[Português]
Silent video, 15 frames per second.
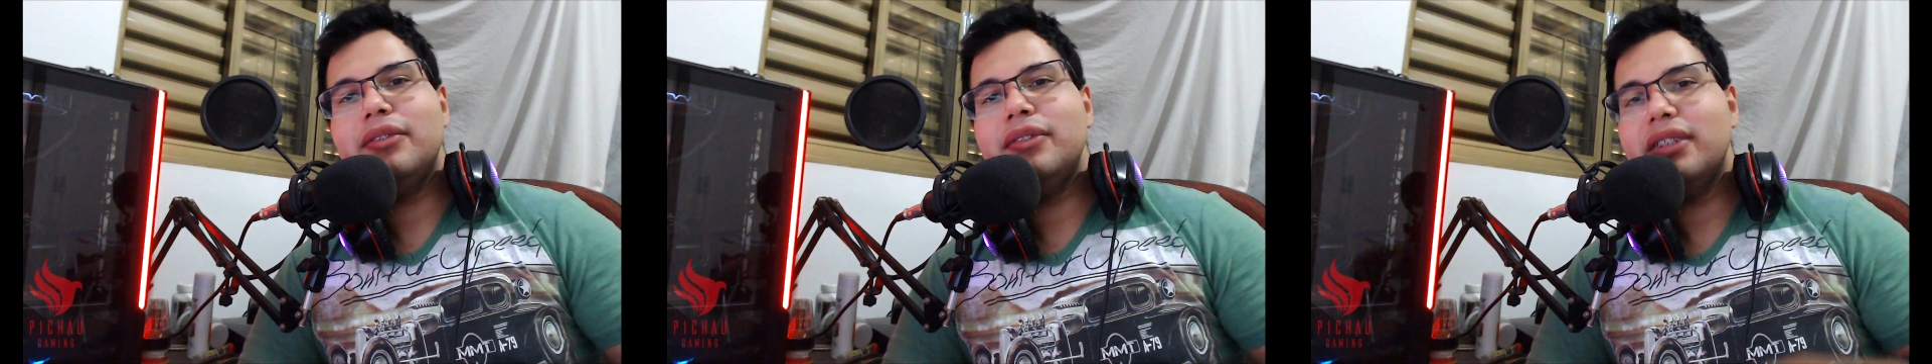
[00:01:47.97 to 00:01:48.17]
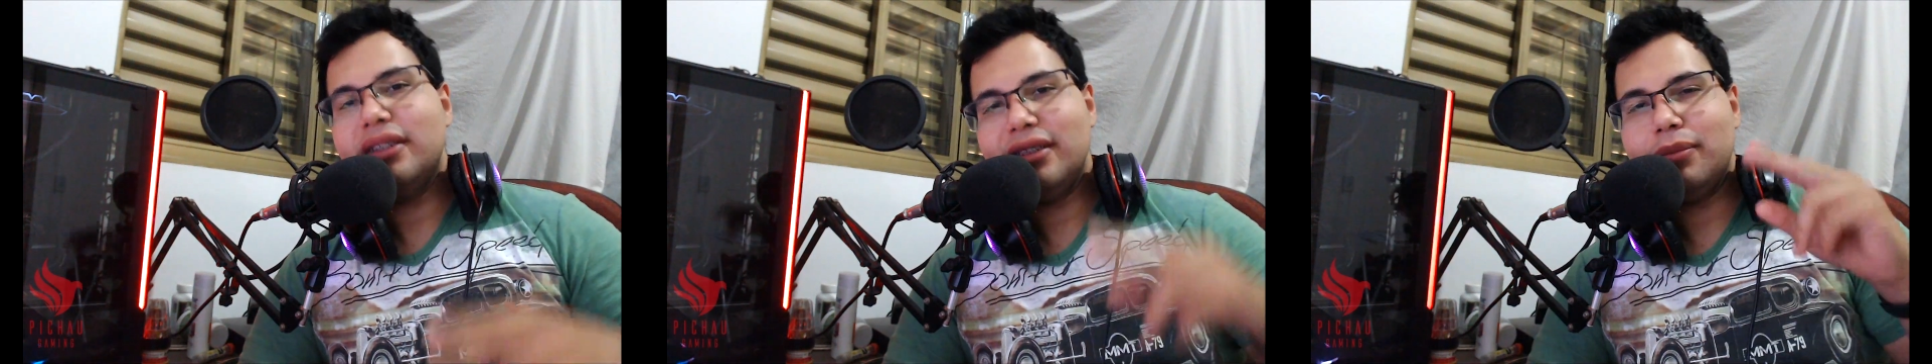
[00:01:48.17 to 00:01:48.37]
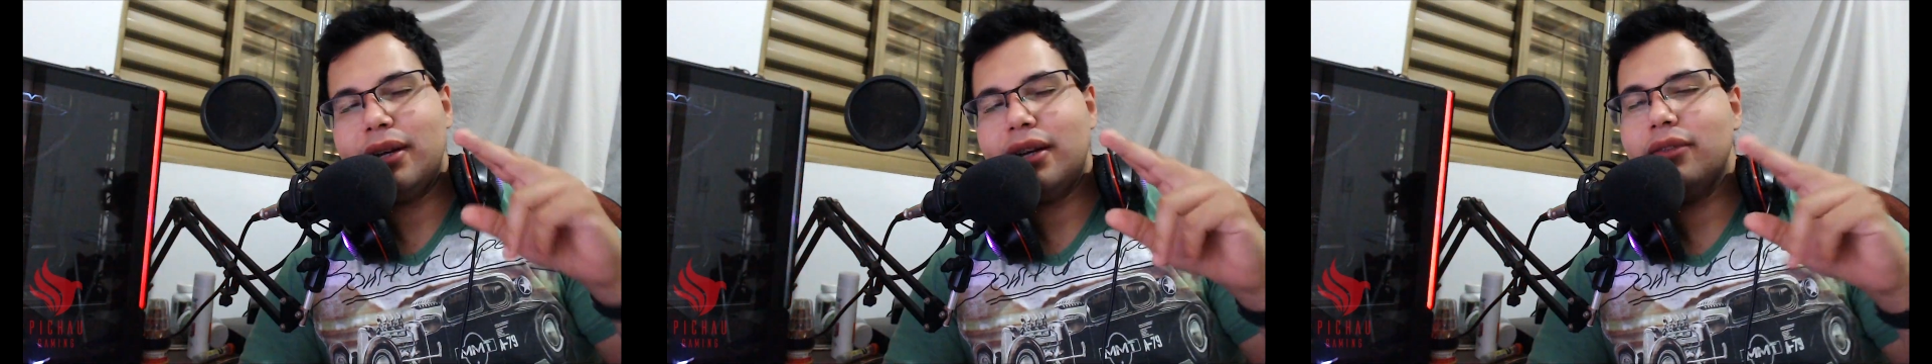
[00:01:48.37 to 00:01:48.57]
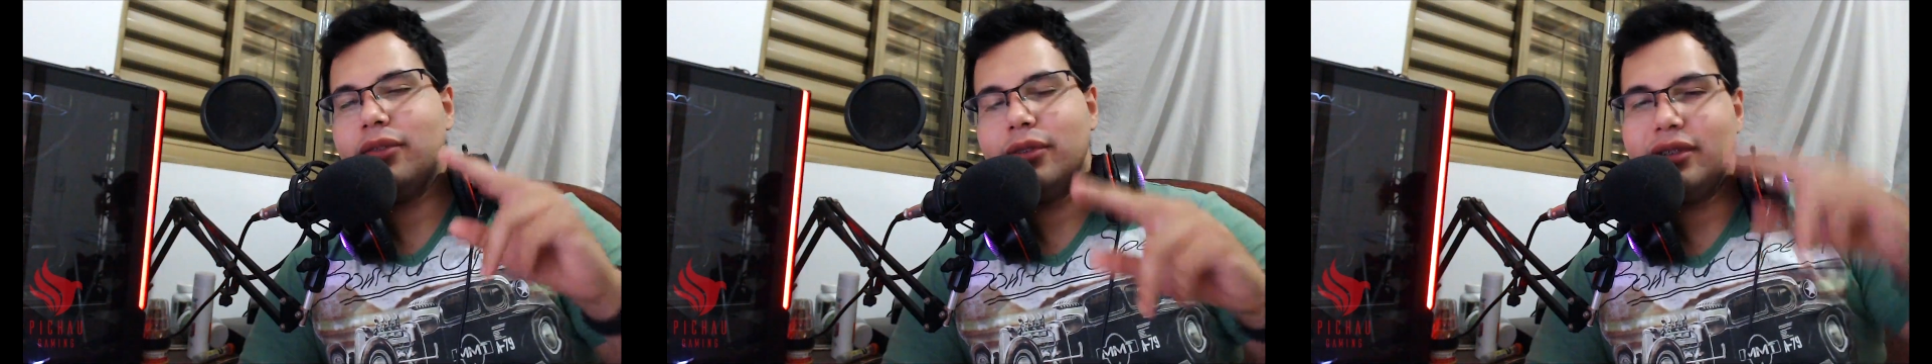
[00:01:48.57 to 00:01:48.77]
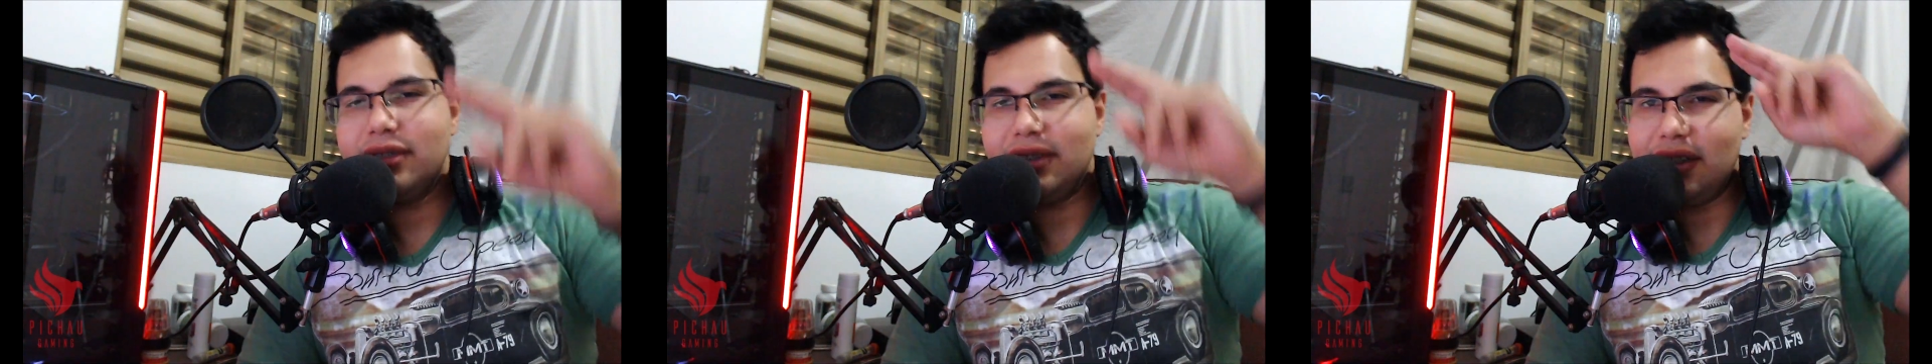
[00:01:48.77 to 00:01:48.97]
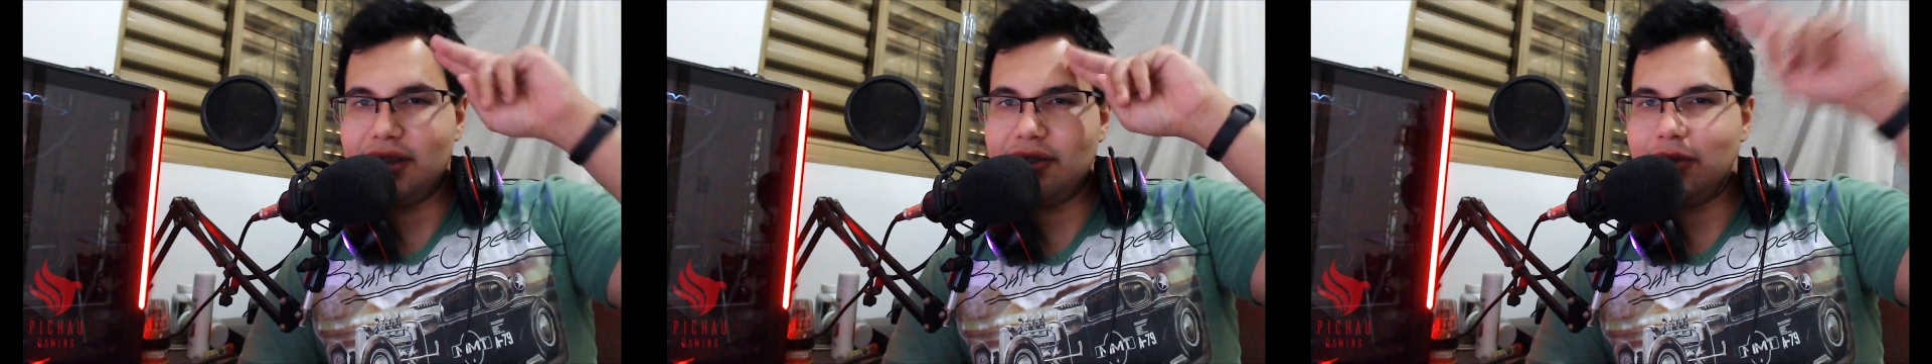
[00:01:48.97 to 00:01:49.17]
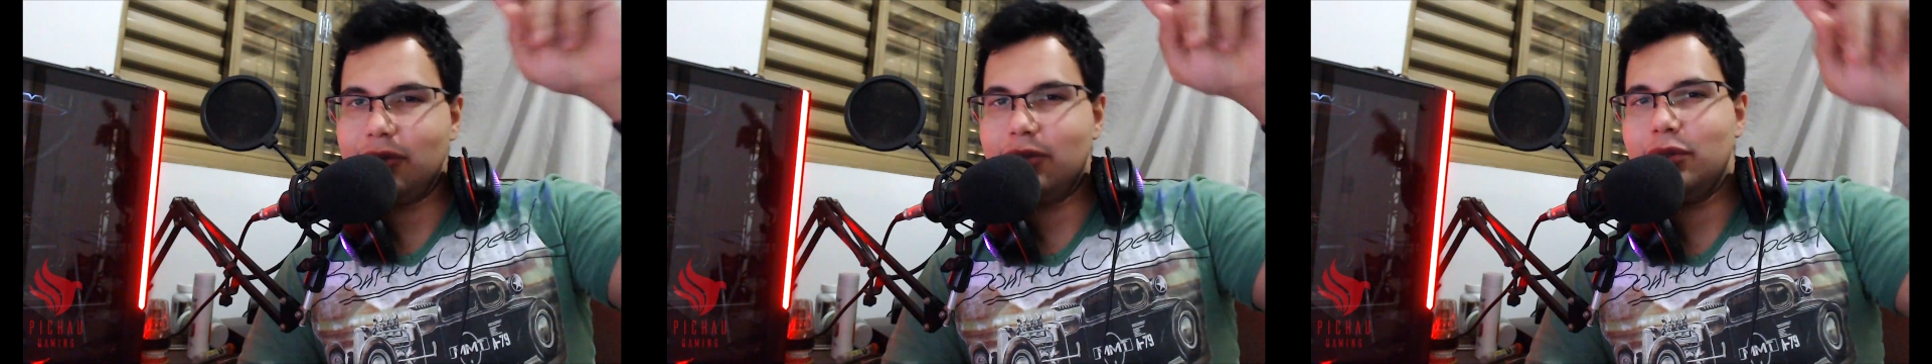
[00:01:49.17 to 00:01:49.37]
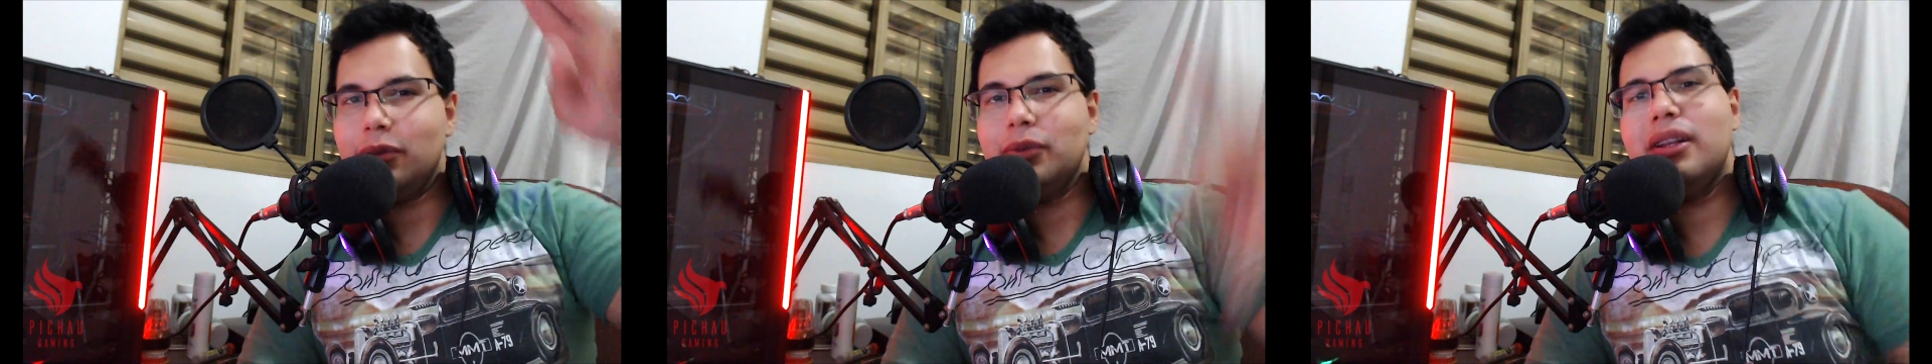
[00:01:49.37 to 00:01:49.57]
Eu vim trazer para vocês.
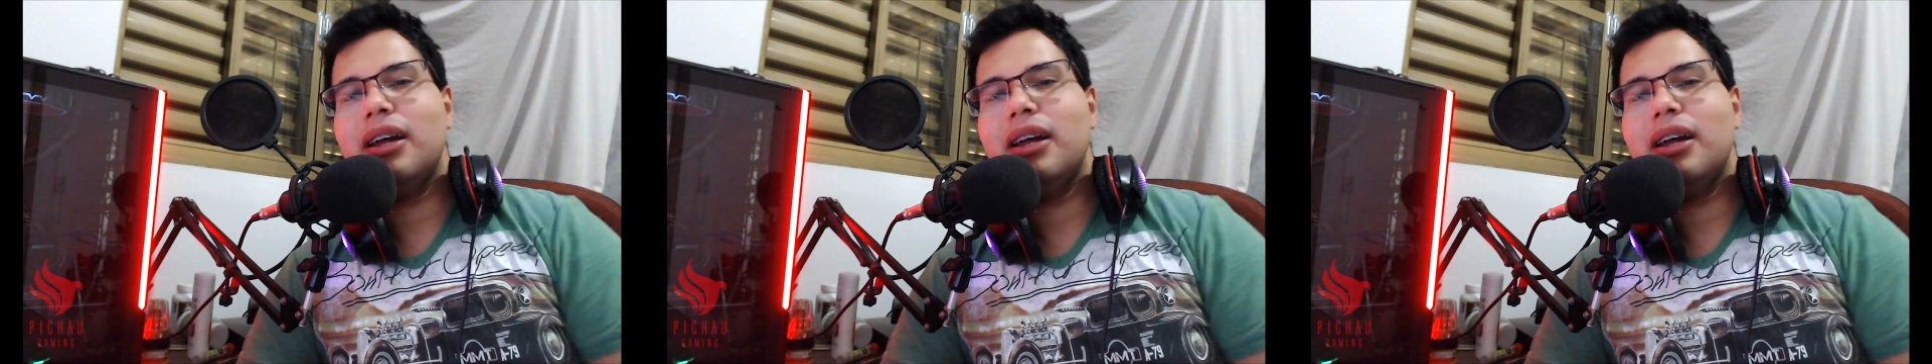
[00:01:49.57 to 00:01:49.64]
Eu sou